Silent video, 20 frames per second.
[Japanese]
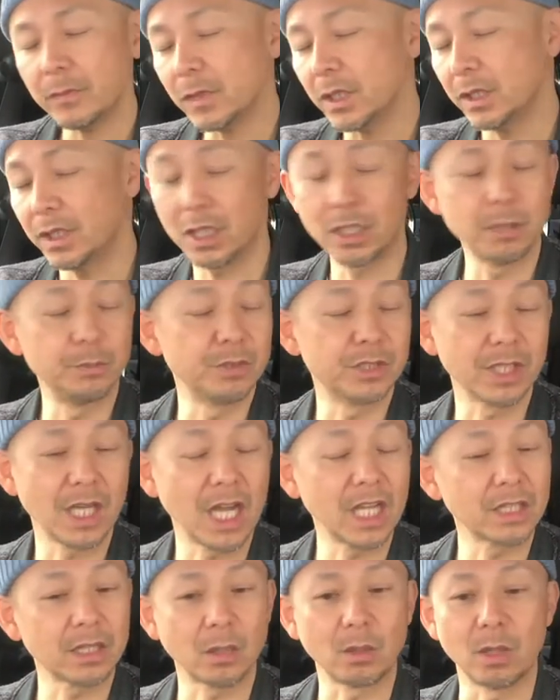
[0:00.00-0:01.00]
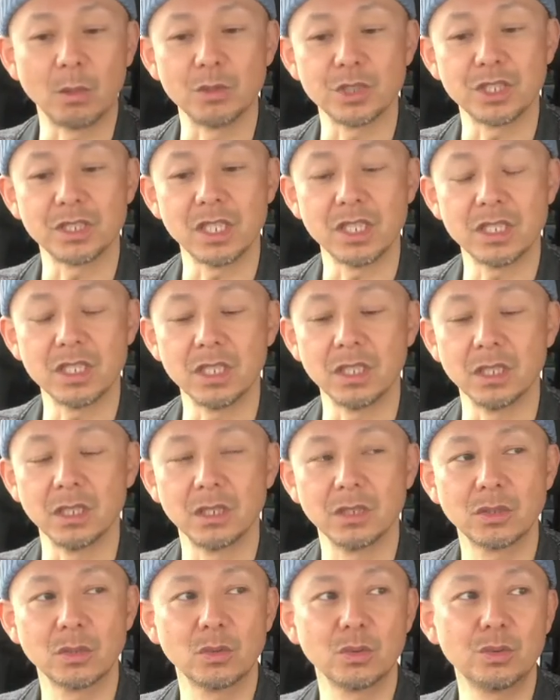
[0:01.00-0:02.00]
薬物があったのかもしれないし、
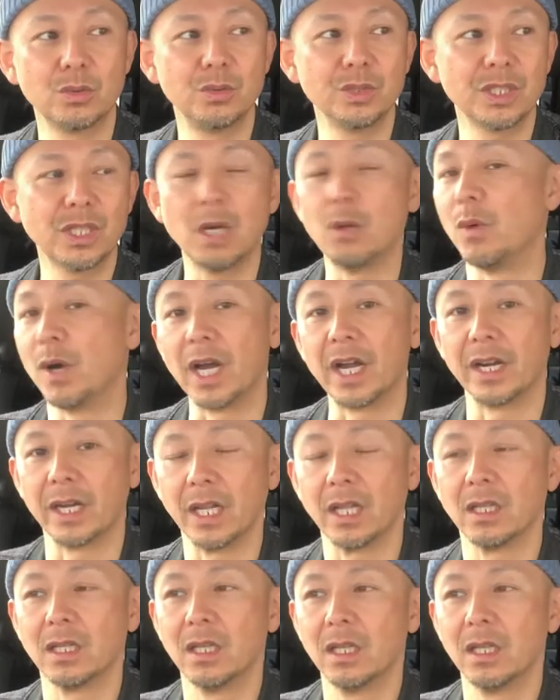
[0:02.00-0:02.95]
その空気感は分からない。